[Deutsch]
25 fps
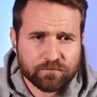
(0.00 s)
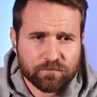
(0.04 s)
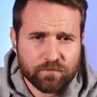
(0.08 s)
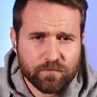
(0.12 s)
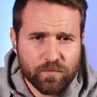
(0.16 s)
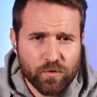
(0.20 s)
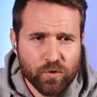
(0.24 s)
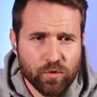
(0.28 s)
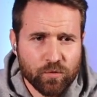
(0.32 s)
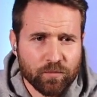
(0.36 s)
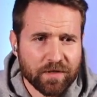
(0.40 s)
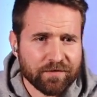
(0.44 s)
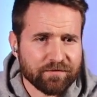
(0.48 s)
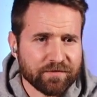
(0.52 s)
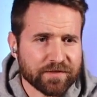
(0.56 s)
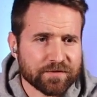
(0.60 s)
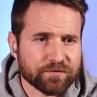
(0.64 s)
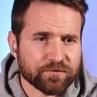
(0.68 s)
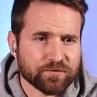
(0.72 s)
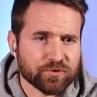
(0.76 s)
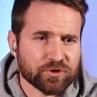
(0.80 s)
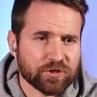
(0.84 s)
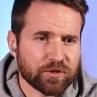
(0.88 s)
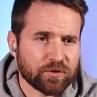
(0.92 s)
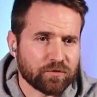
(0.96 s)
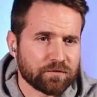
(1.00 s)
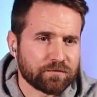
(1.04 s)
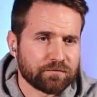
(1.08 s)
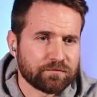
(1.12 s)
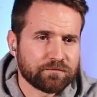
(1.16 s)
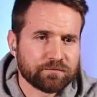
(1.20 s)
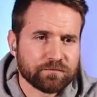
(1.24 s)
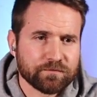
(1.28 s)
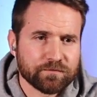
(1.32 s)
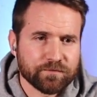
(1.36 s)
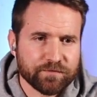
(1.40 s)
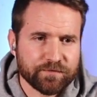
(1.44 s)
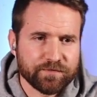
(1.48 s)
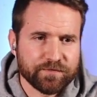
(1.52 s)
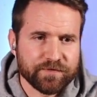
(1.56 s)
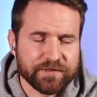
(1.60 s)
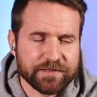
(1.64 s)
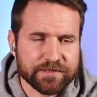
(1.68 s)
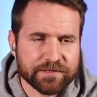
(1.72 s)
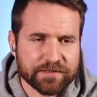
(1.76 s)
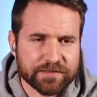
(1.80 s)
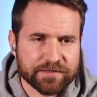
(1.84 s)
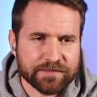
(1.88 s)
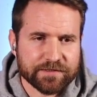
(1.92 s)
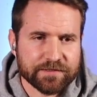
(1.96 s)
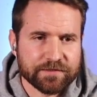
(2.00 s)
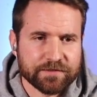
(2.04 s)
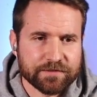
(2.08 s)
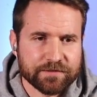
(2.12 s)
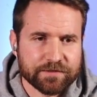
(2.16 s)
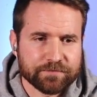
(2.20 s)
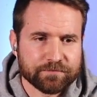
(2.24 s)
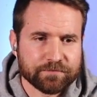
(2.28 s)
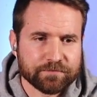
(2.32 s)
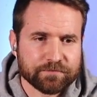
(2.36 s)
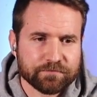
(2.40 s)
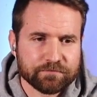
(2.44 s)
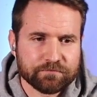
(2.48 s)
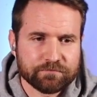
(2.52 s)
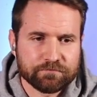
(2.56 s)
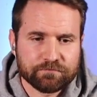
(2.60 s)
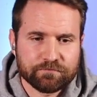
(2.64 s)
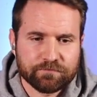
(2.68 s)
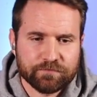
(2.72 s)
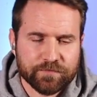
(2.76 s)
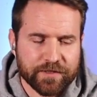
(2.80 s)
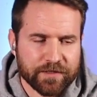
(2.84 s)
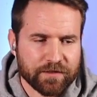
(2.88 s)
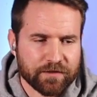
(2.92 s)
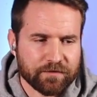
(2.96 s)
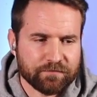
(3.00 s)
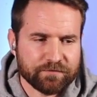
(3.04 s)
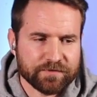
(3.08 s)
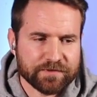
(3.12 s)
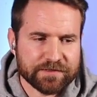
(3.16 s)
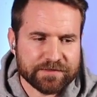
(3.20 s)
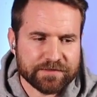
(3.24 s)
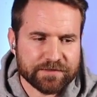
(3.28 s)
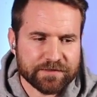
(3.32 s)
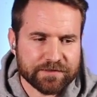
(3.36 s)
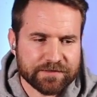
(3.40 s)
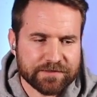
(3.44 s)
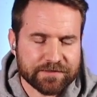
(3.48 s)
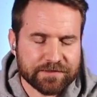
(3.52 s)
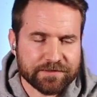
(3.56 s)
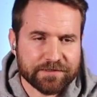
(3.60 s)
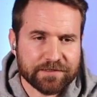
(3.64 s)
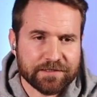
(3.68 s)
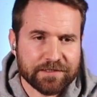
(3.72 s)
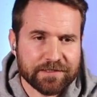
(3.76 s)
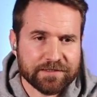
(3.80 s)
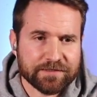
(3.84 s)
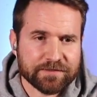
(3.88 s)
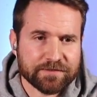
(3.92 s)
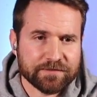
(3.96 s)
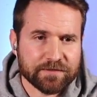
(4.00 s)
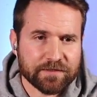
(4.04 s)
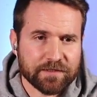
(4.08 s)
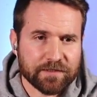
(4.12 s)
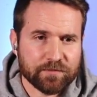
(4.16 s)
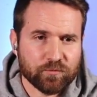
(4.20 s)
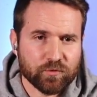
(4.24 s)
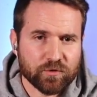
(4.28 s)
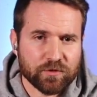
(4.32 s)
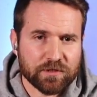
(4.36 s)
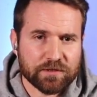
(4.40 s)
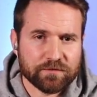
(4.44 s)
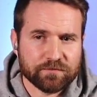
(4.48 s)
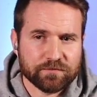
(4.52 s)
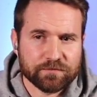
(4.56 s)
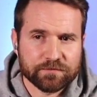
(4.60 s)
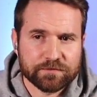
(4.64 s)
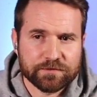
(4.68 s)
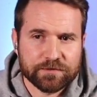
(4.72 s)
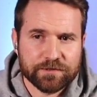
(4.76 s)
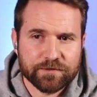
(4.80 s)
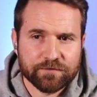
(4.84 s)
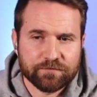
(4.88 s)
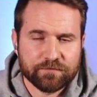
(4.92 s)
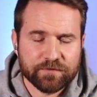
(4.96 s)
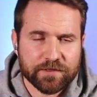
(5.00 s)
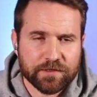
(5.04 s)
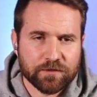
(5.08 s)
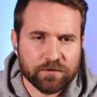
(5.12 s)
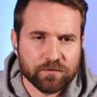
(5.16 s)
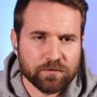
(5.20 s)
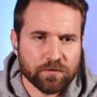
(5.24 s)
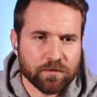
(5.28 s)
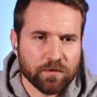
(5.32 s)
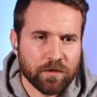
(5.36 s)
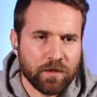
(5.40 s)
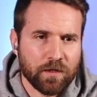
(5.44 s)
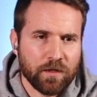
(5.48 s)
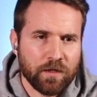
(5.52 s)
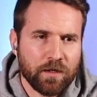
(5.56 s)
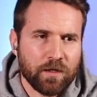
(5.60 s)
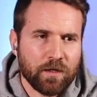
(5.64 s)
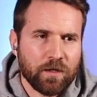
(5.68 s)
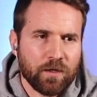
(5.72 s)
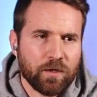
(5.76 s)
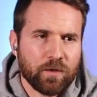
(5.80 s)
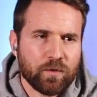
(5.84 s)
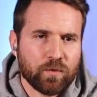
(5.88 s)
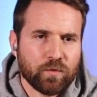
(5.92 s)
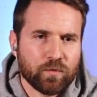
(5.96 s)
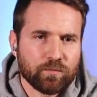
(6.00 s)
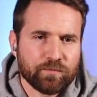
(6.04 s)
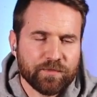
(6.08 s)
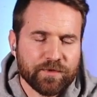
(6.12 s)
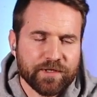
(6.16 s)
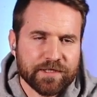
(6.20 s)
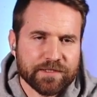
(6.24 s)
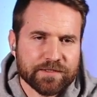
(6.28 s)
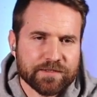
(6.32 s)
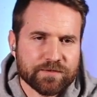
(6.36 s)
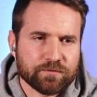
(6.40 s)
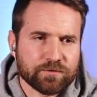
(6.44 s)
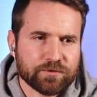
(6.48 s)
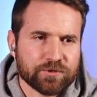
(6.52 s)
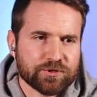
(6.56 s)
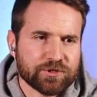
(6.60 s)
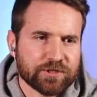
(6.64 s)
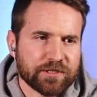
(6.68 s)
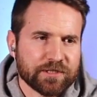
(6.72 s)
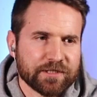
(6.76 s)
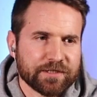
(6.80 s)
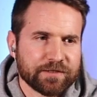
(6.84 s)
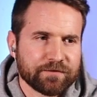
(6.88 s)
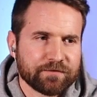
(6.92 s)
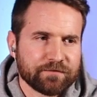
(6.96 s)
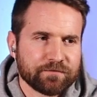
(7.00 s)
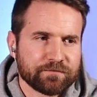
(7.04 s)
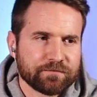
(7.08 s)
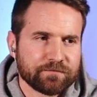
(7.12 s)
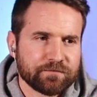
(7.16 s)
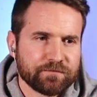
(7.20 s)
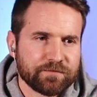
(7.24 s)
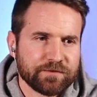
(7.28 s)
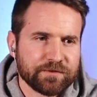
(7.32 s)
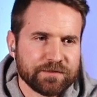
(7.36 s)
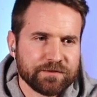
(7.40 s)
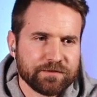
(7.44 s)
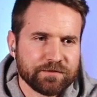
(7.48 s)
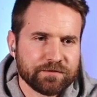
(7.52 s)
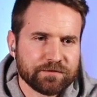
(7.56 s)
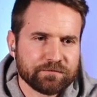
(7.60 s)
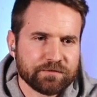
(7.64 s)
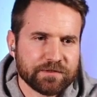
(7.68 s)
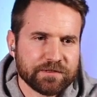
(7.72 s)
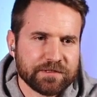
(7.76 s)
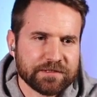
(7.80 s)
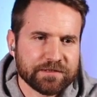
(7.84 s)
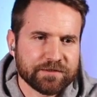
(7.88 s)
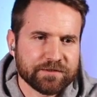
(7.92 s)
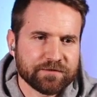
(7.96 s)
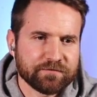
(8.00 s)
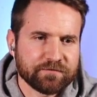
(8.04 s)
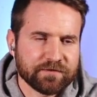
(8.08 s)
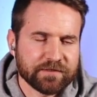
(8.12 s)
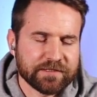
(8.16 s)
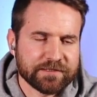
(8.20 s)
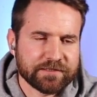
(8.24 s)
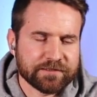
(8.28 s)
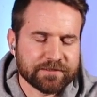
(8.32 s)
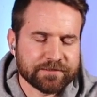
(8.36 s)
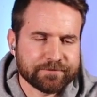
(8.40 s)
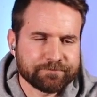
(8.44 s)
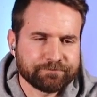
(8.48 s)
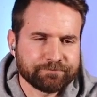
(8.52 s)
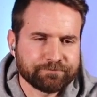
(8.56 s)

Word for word: um einfach zu schauen, wie es, ähm, ja, wie es jetzt in den letzten drei Monaten die Entwicklung, um dann zu entscheiden, wie geht es weiter.